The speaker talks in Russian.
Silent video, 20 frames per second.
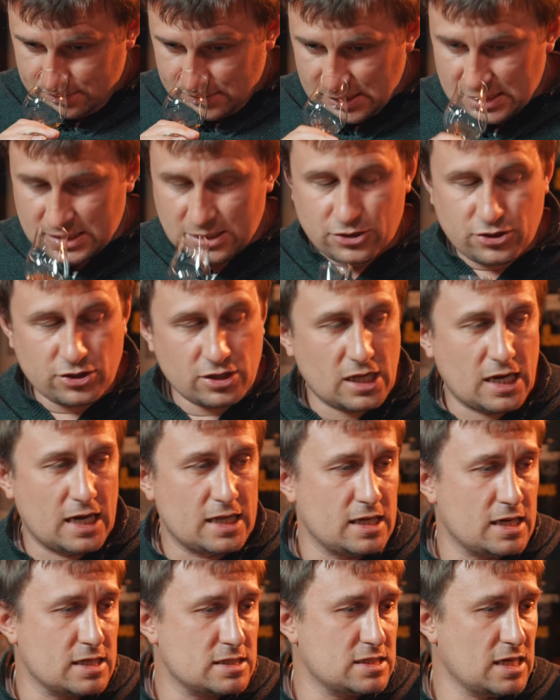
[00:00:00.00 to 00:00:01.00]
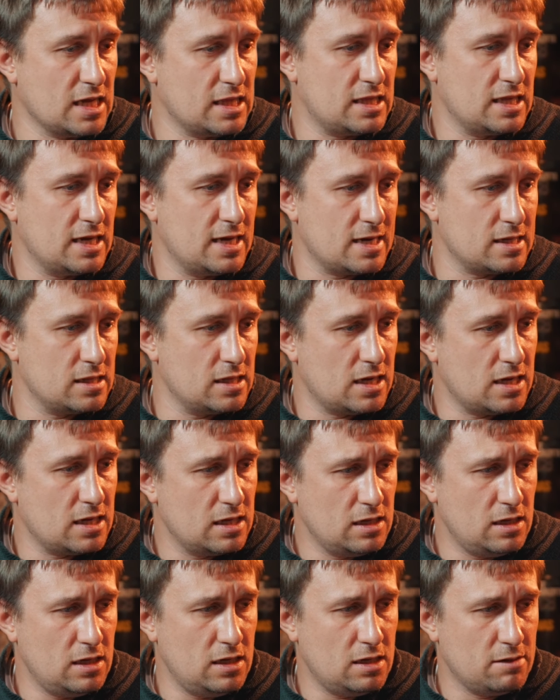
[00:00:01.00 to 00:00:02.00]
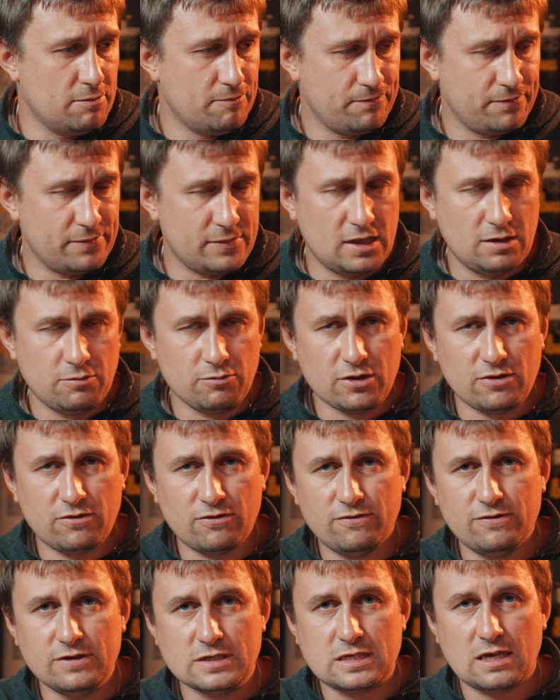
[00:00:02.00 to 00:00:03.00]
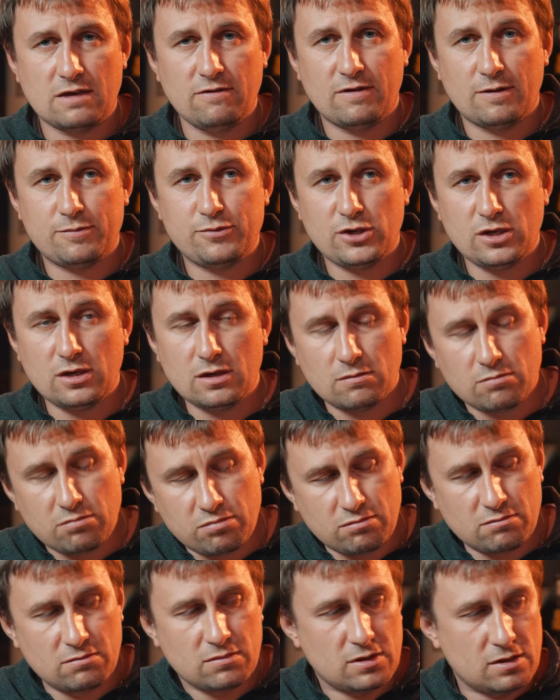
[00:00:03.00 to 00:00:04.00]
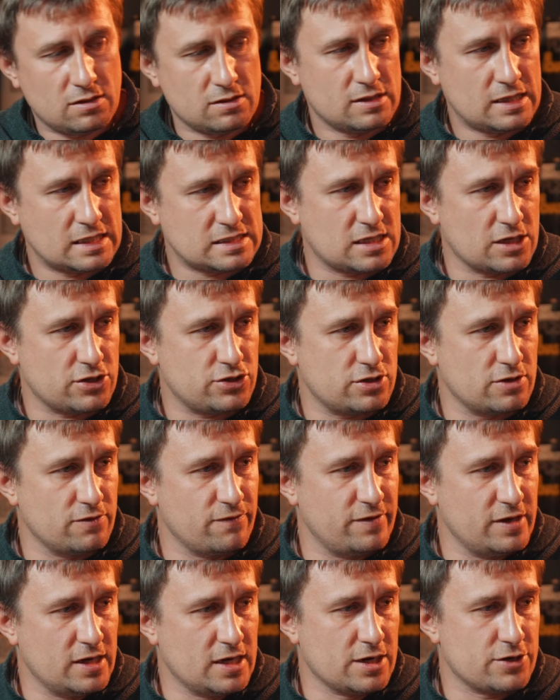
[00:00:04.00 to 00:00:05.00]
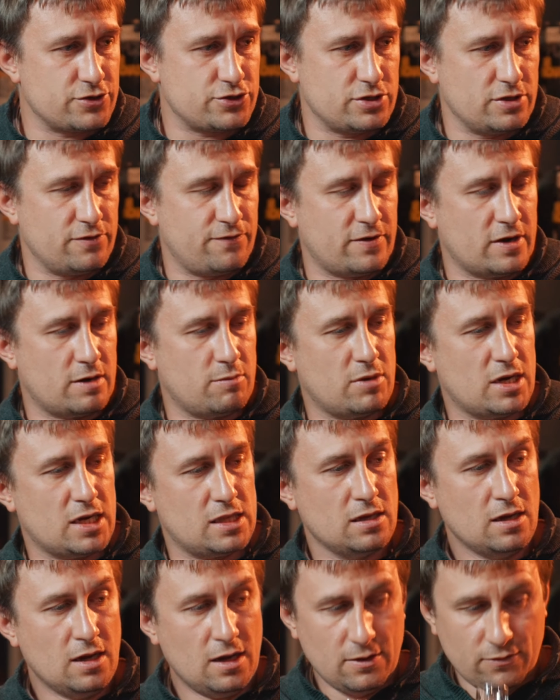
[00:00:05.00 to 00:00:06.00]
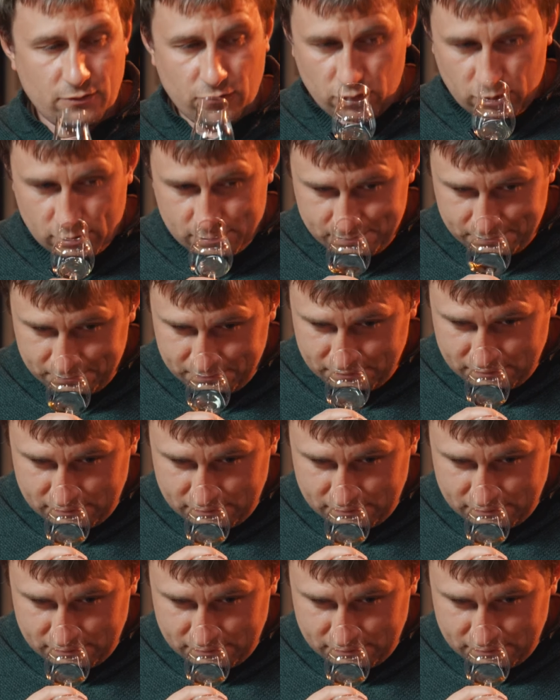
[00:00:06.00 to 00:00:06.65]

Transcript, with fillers: Сочетание Сатерна и дымного виски вообще достаточно выигрышный формат, но